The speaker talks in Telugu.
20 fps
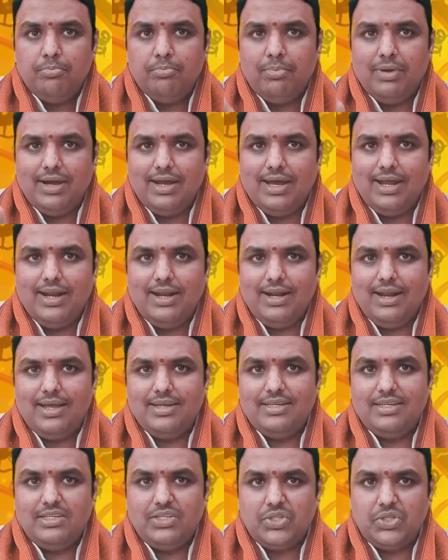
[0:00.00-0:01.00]
మకర
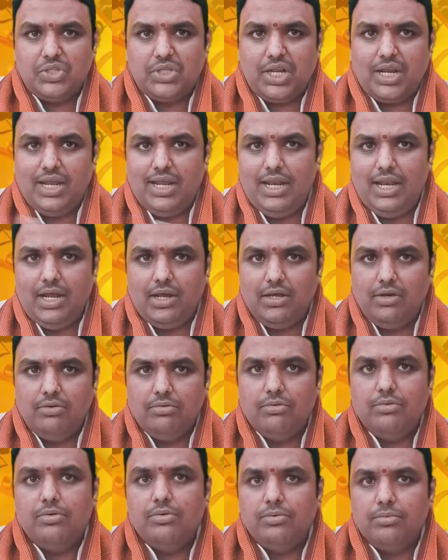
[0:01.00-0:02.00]
రాశి స్త్రీలకు
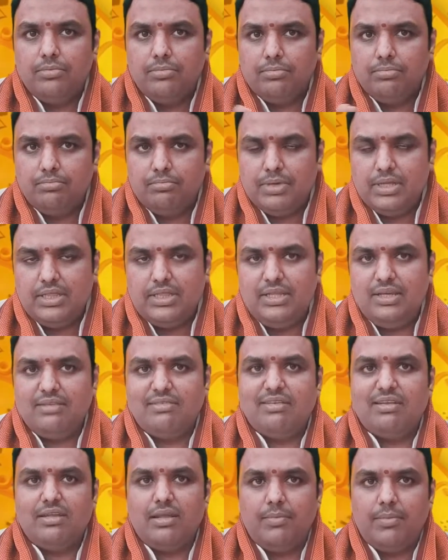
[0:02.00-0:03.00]

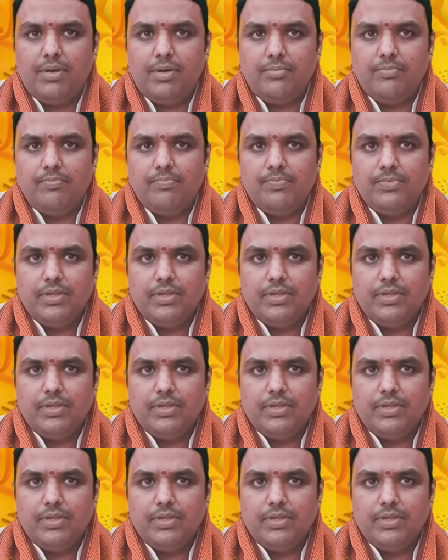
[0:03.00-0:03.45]
మధ్యస్థ సమయం